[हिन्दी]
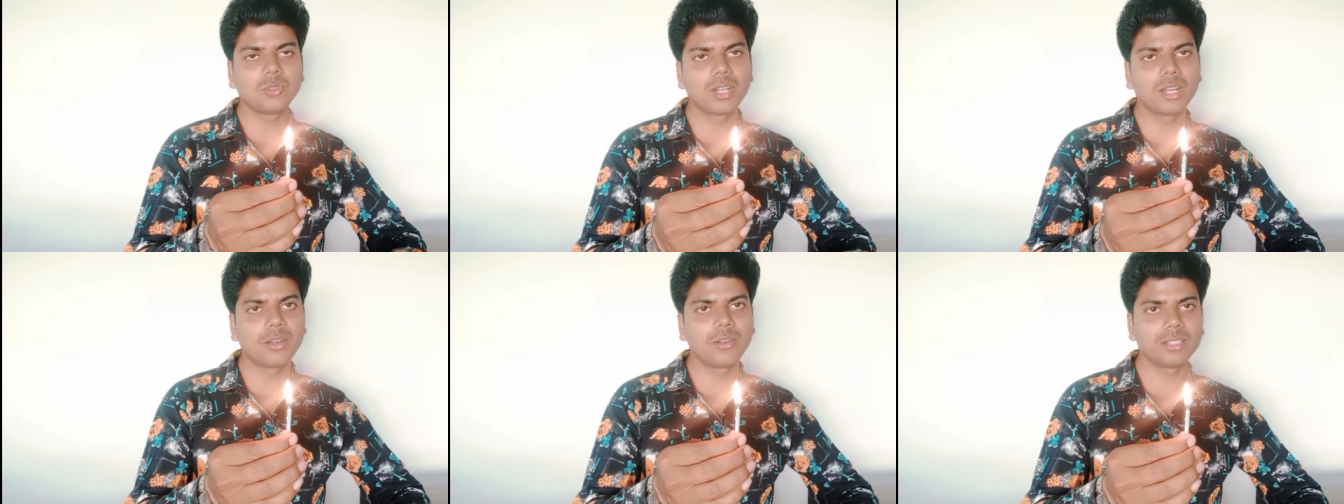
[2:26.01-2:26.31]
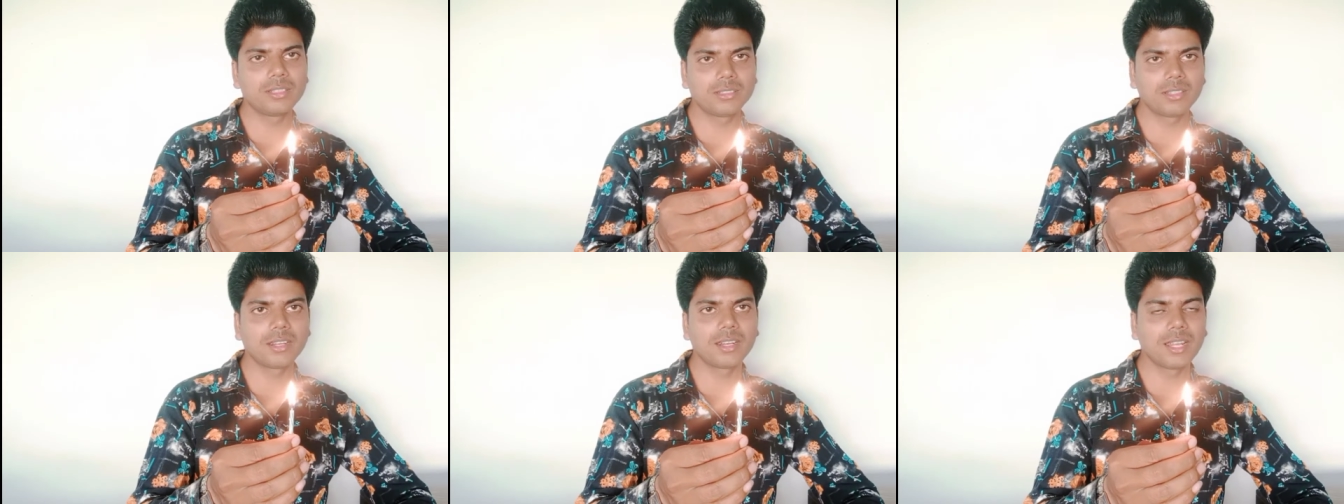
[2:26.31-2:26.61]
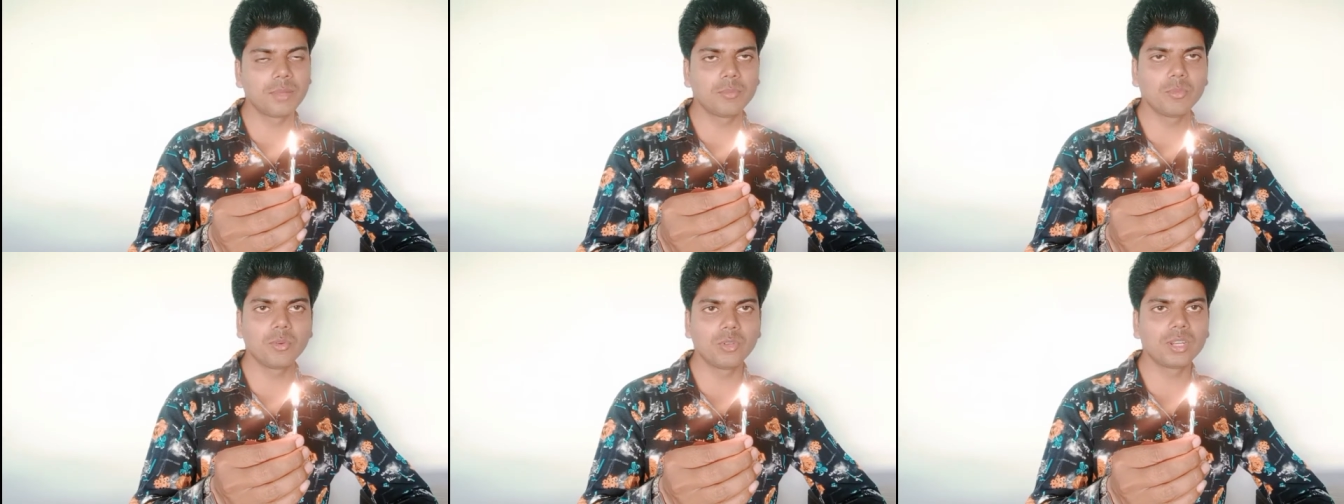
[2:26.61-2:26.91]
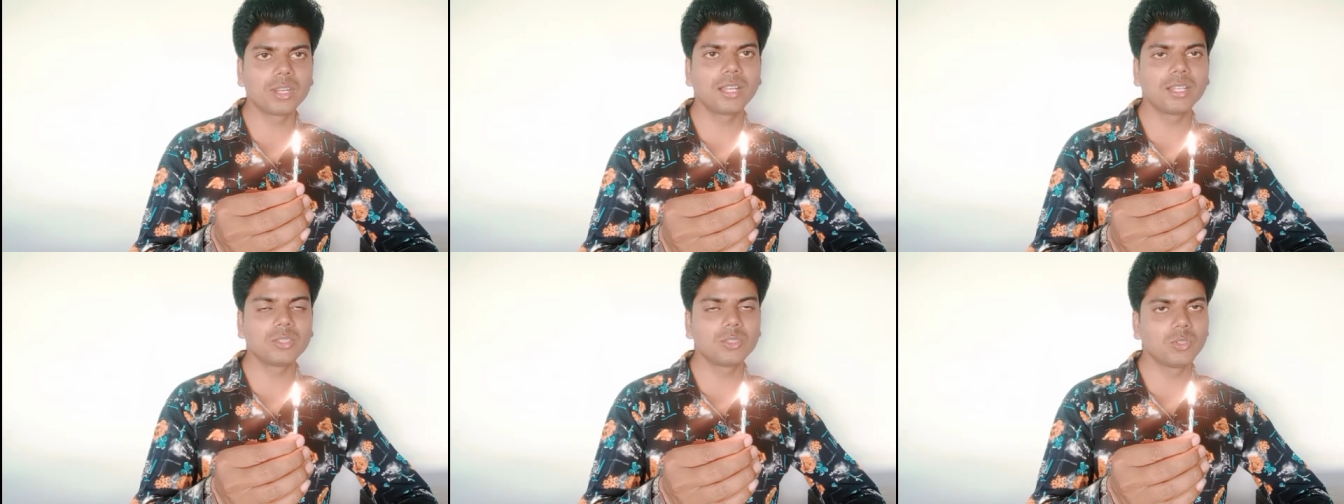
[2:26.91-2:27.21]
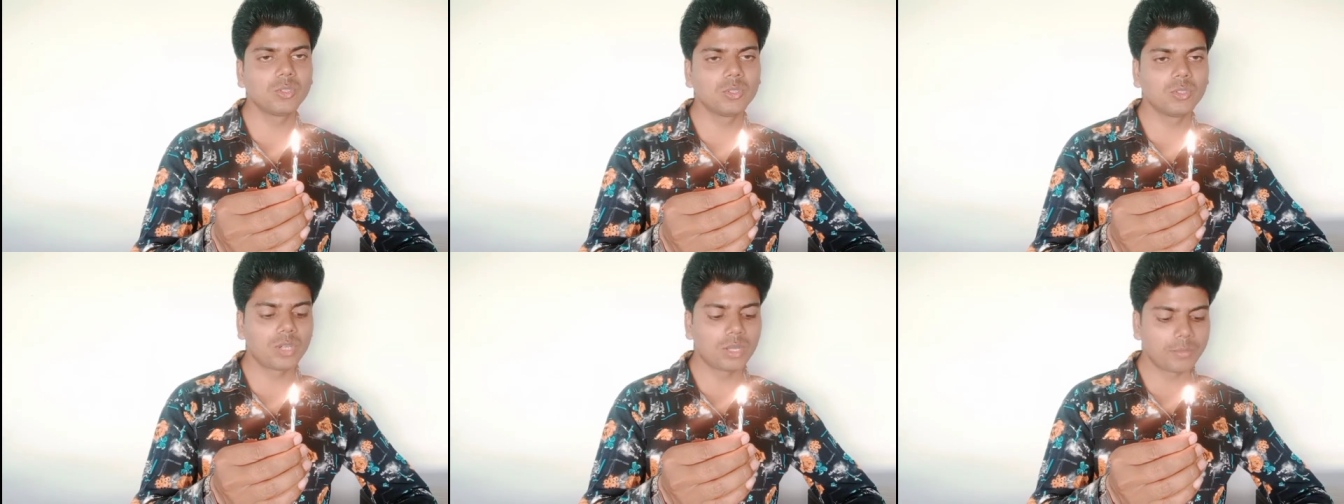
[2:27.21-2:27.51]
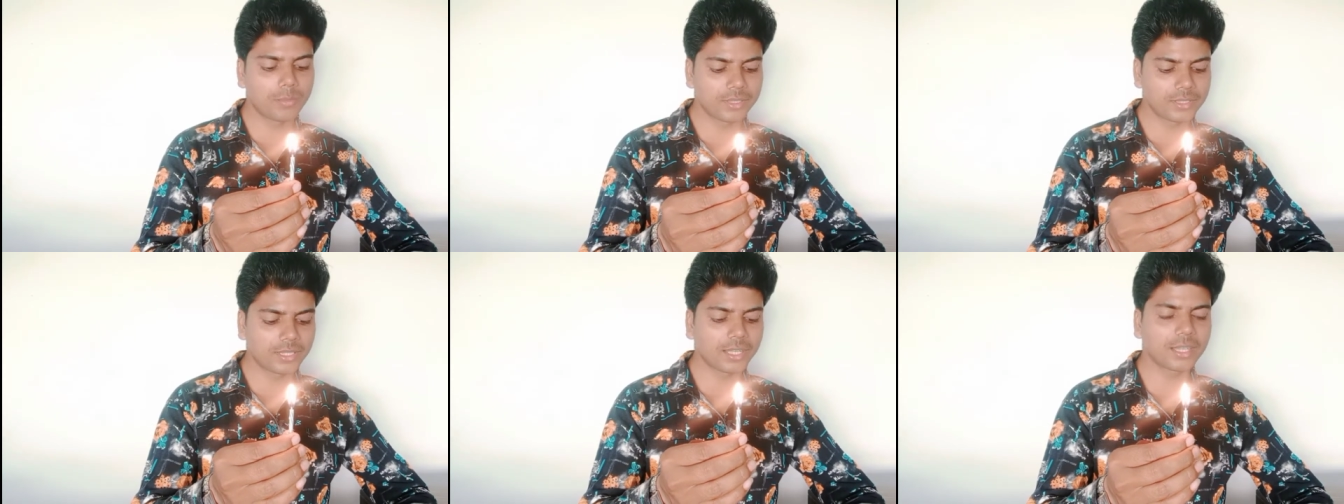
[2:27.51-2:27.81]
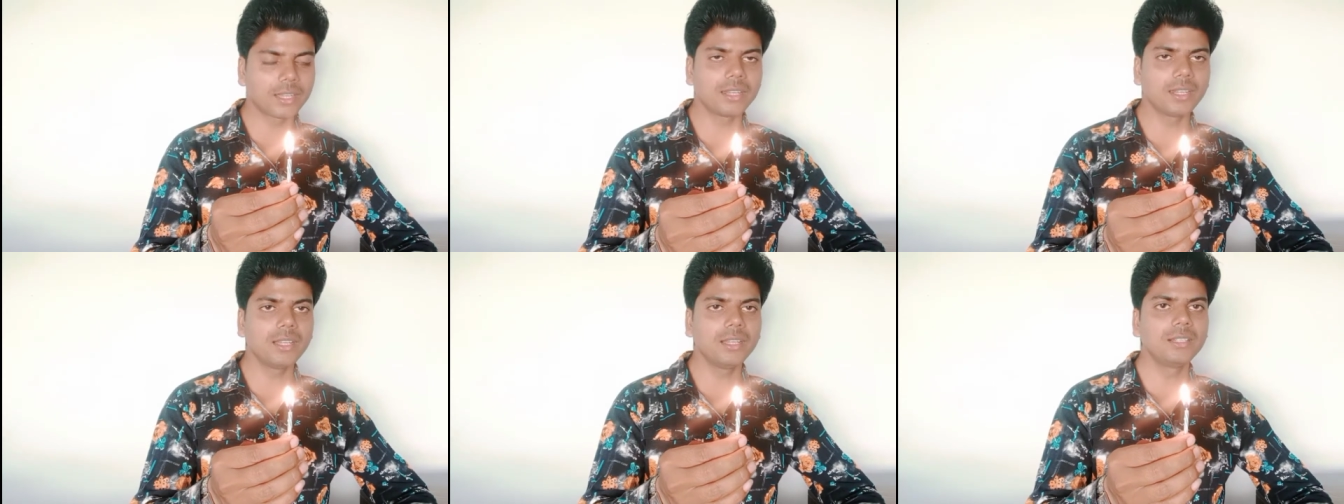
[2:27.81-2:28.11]
थोड़ा आवाज़ कर रहा है बोल रहा है तो आप ऐसा
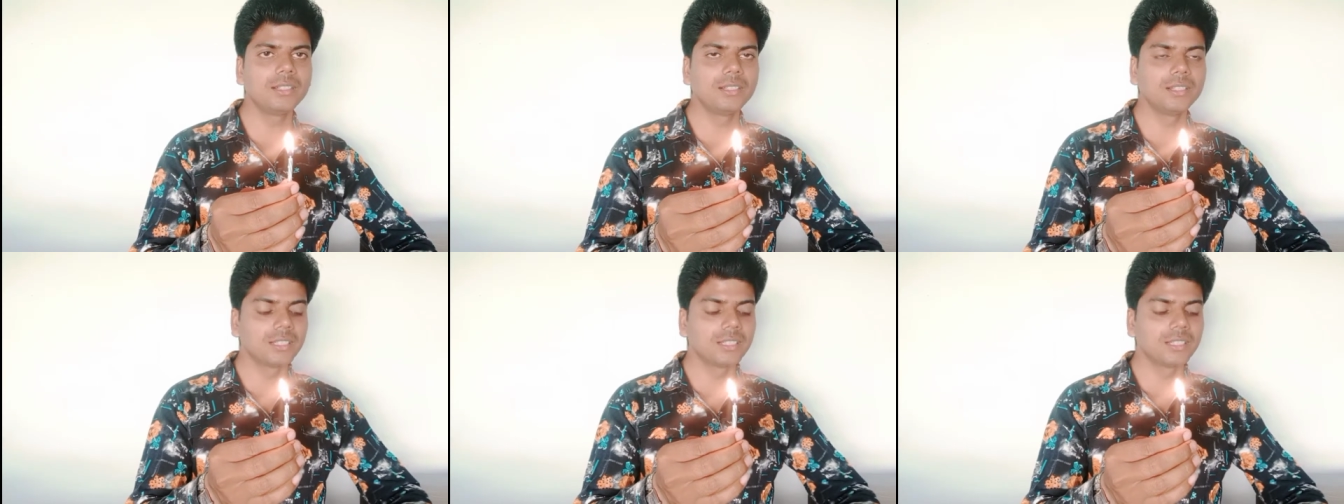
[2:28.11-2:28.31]
करना